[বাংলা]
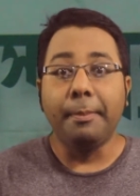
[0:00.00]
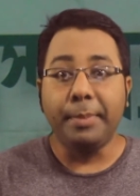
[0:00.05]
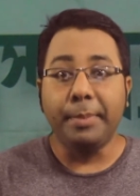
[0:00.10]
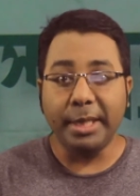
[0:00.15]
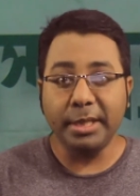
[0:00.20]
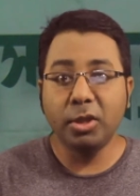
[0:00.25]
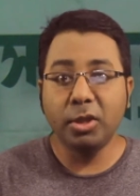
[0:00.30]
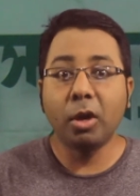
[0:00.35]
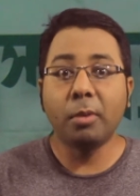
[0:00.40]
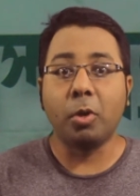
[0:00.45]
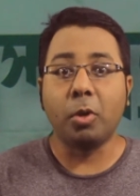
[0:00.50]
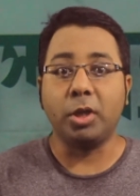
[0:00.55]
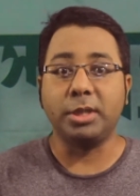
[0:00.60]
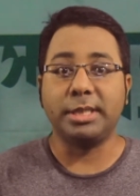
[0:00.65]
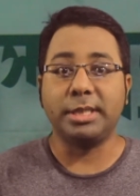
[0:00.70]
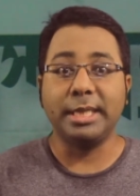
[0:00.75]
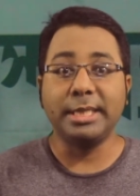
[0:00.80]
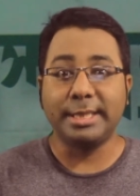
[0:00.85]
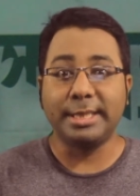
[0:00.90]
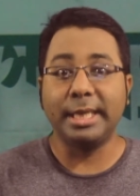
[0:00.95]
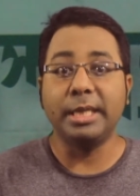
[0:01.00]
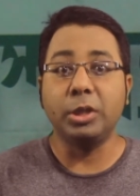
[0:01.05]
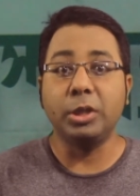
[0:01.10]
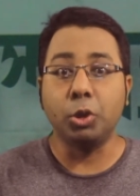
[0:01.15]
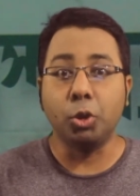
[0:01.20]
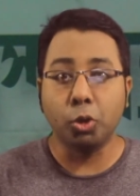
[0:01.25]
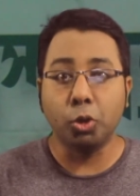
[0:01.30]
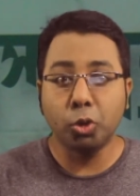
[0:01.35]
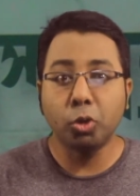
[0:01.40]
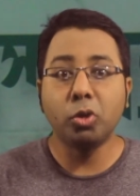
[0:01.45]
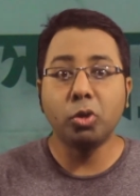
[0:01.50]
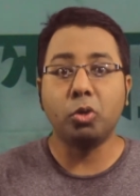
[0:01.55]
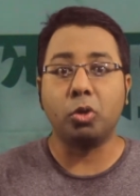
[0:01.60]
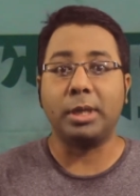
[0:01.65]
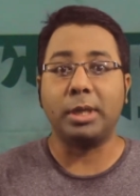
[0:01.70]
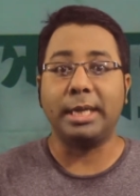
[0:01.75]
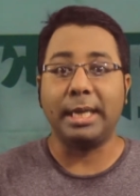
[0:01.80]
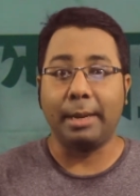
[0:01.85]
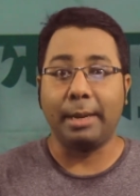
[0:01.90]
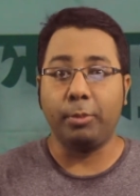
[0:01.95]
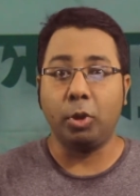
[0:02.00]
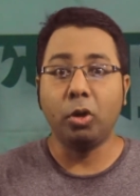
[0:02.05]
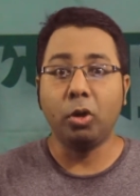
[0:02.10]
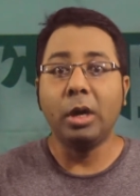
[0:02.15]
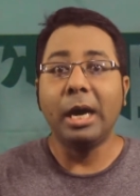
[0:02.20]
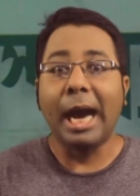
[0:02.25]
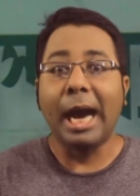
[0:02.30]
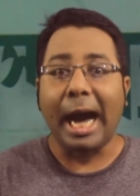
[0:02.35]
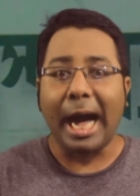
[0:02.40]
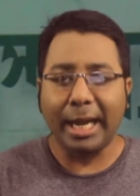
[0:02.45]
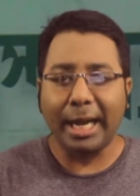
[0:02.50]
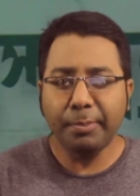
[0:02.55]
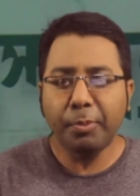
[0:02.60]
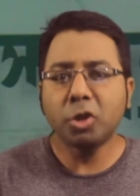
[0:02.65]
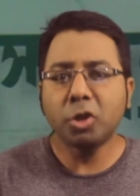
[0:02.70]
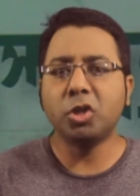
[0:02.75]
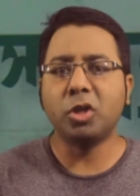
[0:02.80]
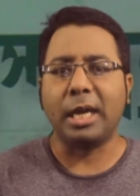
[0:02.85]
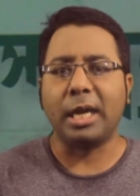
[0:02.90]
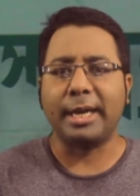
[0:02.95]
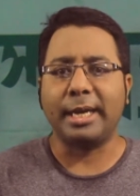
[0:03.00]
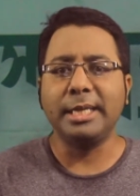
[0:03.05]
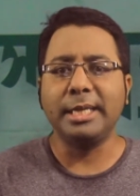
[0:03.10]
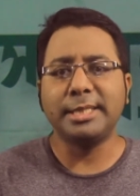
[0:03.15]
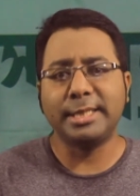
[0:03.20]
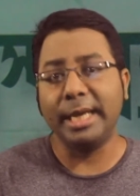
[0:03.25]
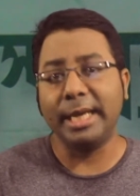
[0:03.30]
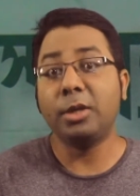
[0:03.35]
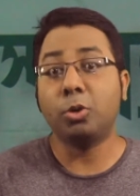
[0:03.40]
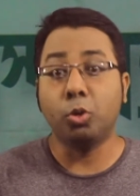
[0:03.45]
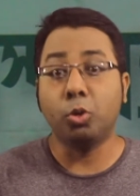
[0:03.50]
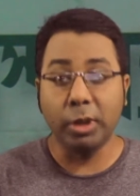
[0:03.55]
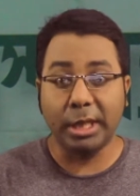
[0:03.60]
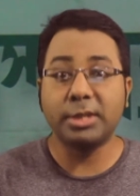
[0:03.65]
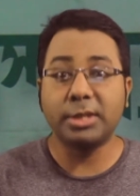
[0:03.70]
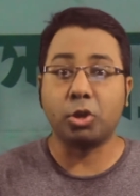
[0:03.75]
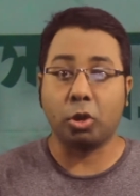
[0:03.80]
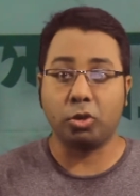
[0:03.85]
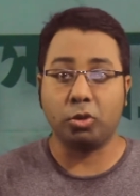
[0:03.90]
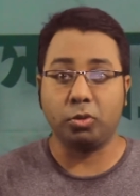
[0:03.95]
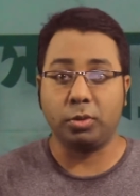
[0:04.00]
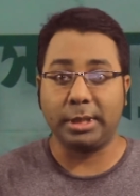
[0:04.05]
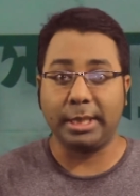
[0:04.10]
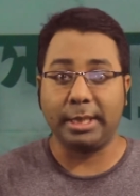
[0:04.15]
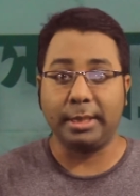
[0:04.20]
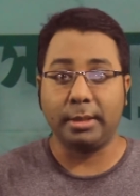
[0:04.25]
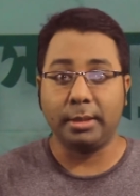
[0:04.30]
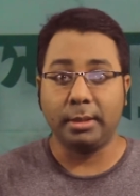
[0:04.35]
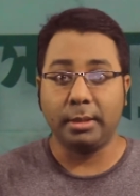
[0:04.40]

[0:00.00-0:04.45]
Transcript: বৃদ্ধ বয়সে সে নতুন করে নামলো আট বছর আগের সেই খুনের তদন্তে